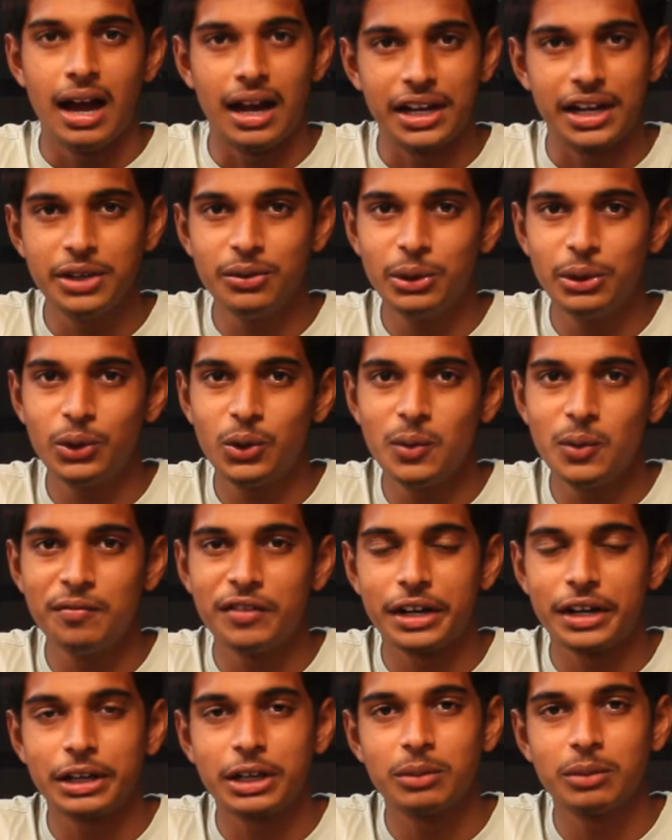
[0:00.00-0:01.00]
அனைவருக்கும்
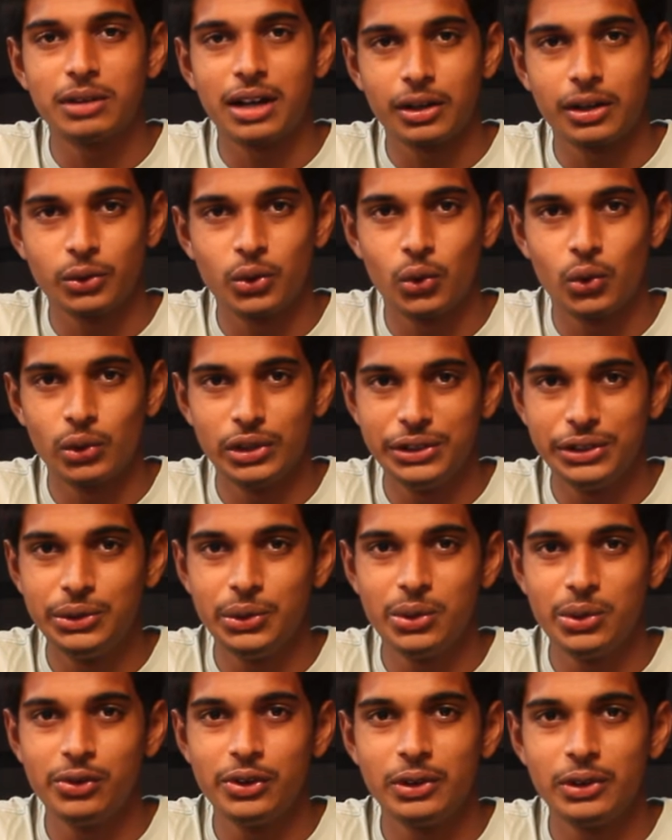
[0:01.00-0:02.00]
வணக்கம் நான் கோகுல் இந்த
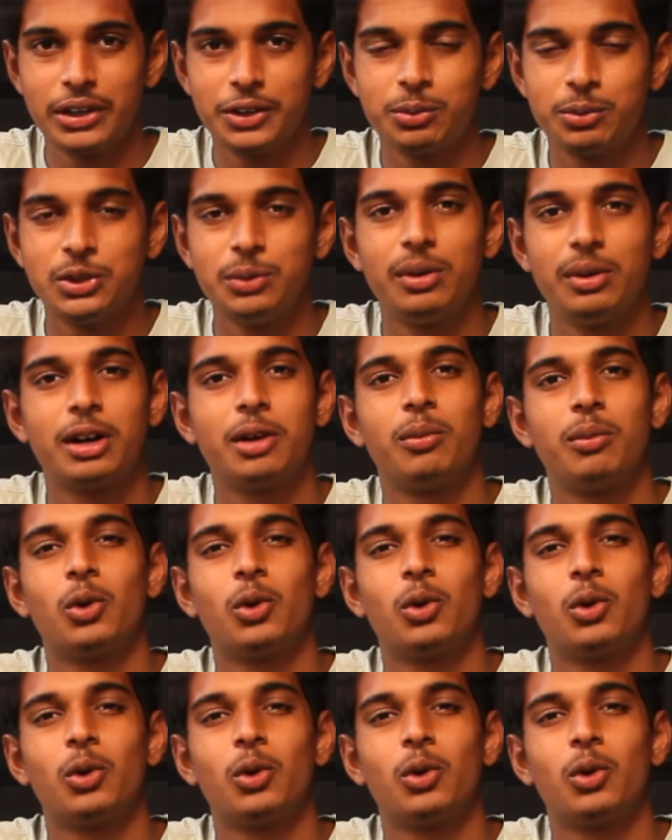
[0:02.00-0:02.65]
ஒரு வீடியோவில் எதை பற்றி பார்க்க